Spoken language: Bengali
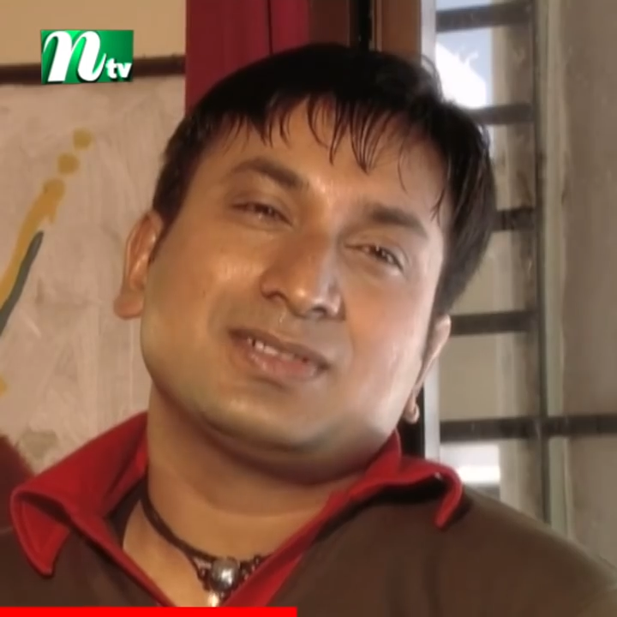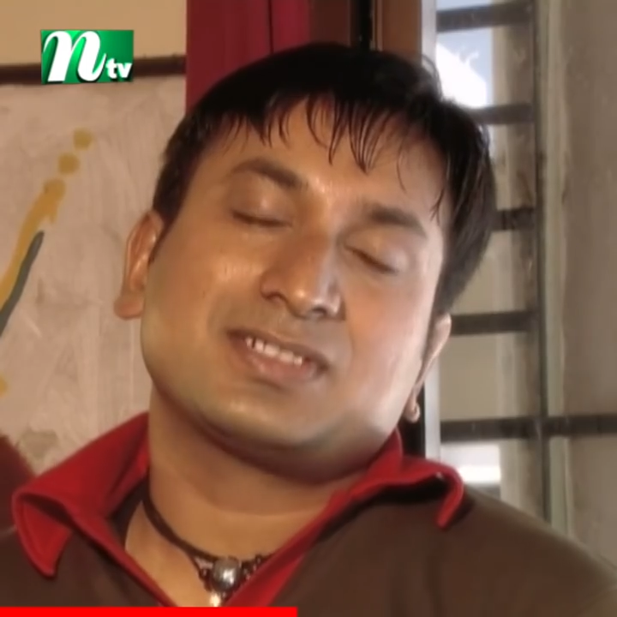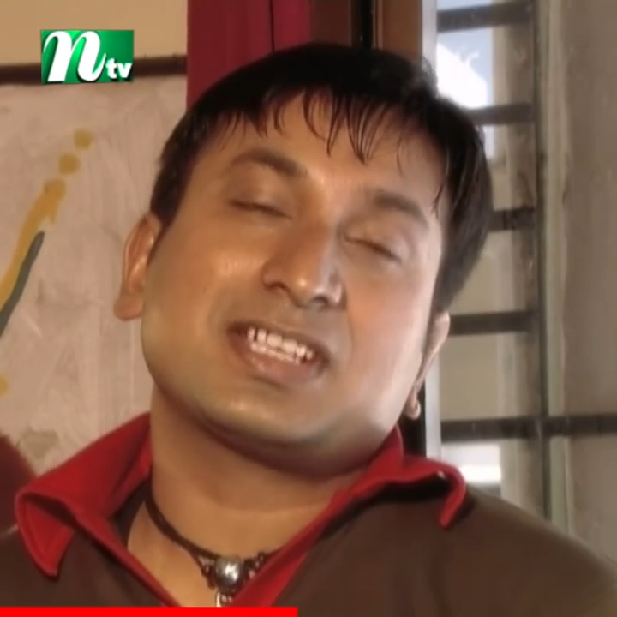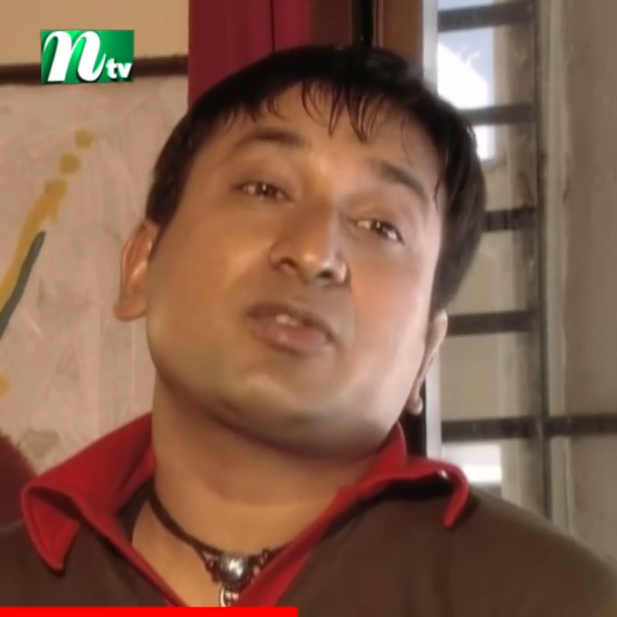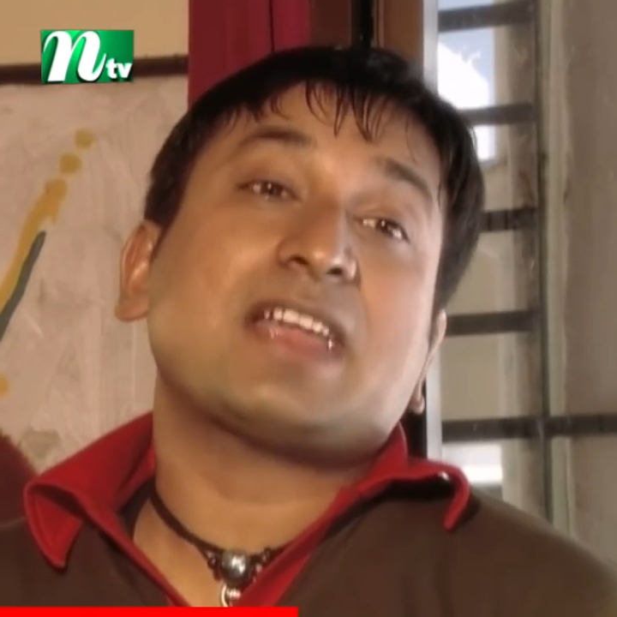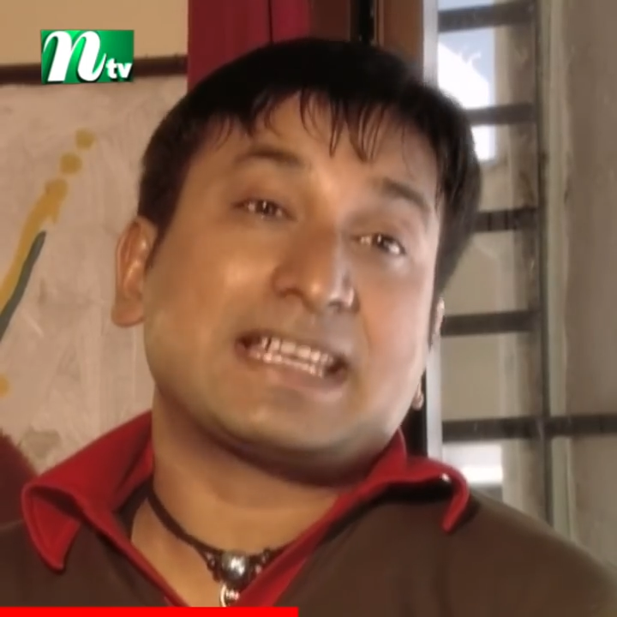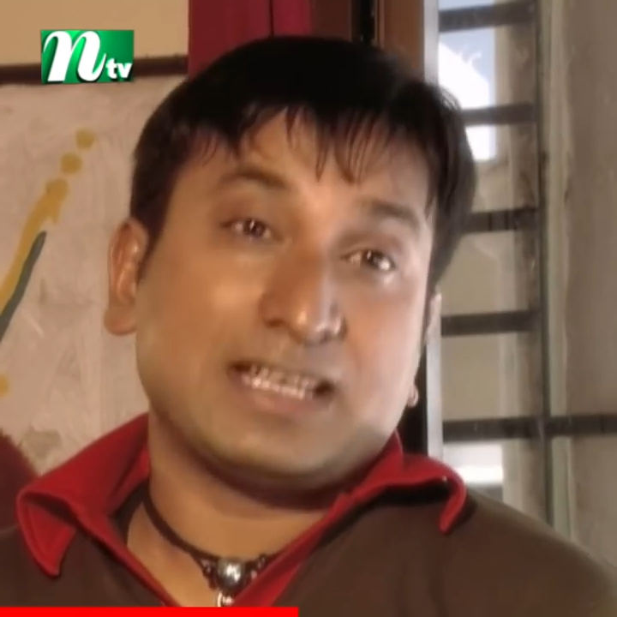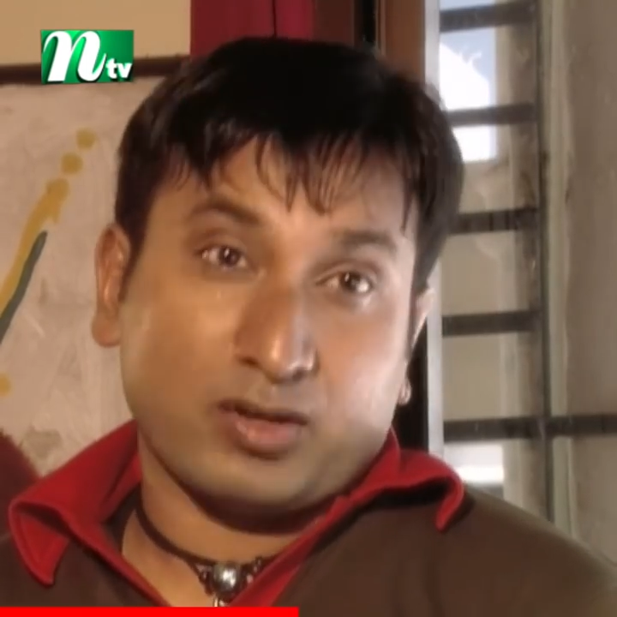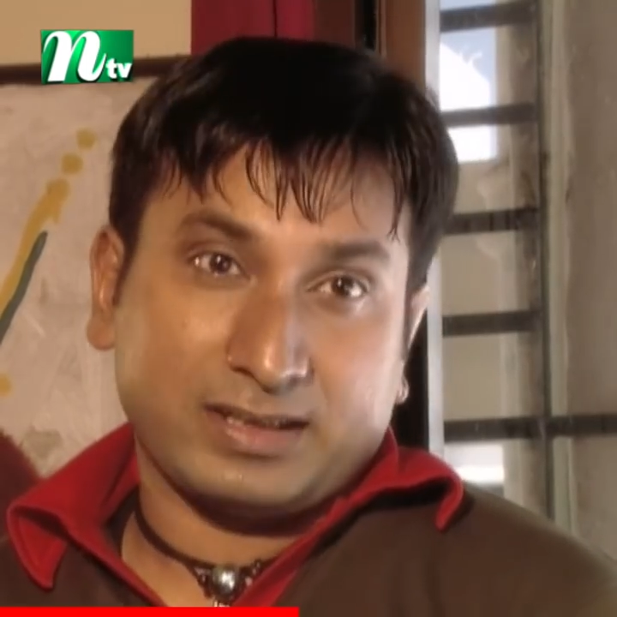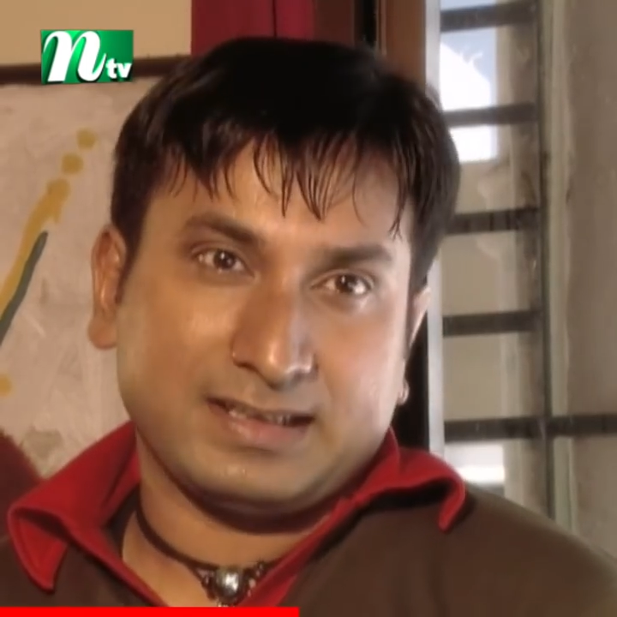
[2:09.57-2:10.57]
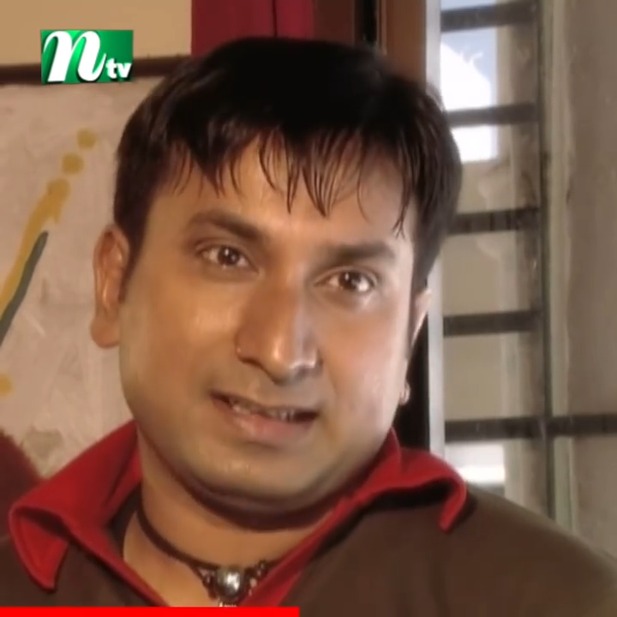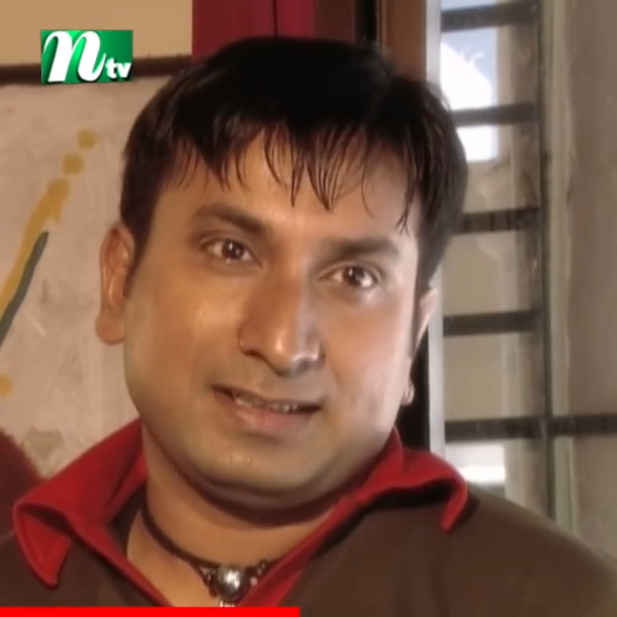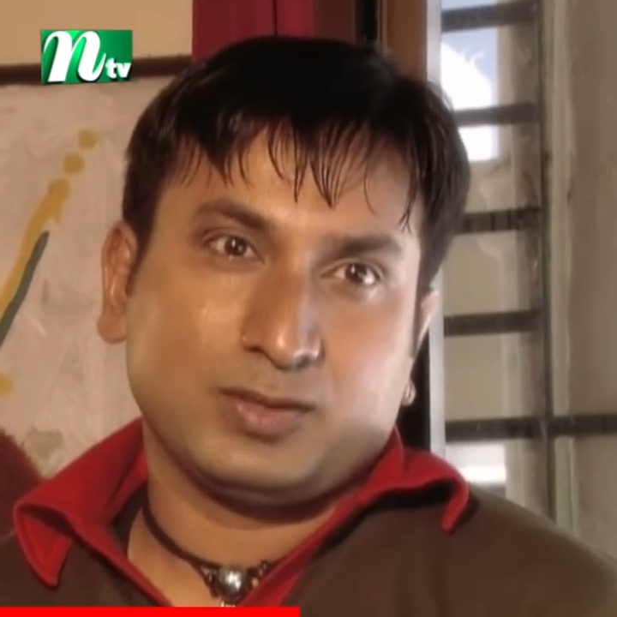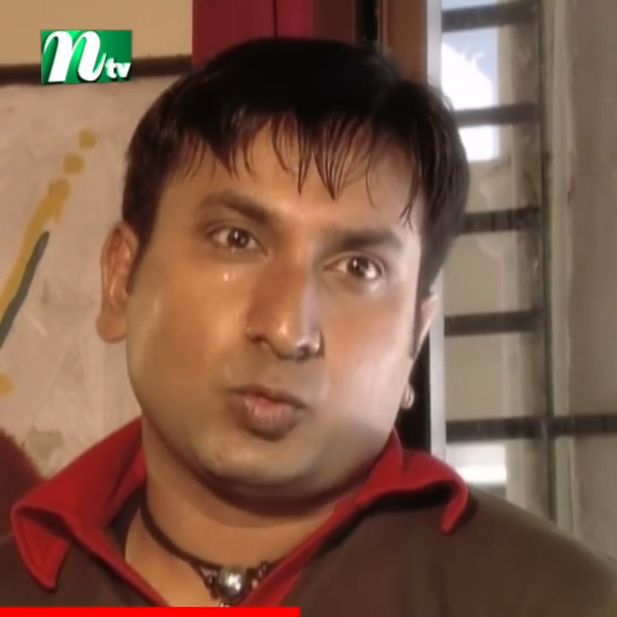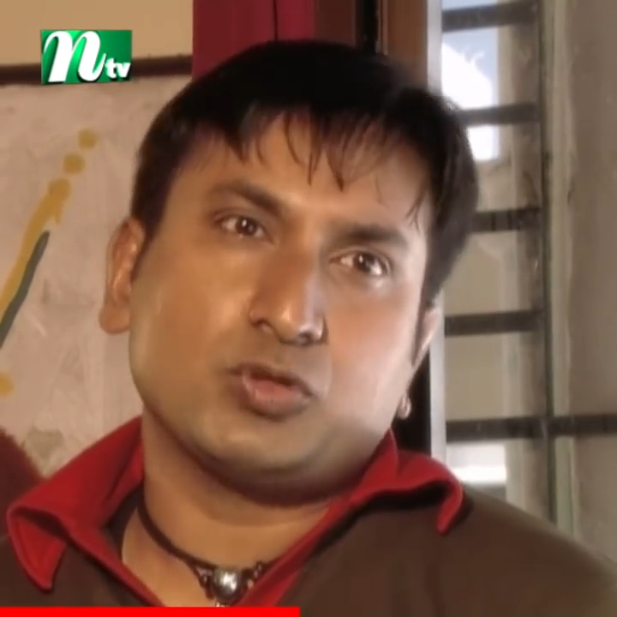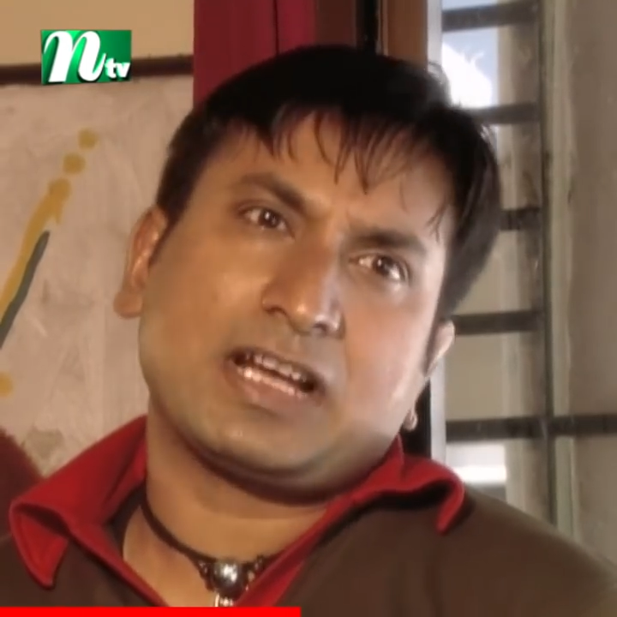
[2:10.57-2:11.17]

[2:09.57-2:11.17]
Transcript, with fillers: সে তো একই কথা খুন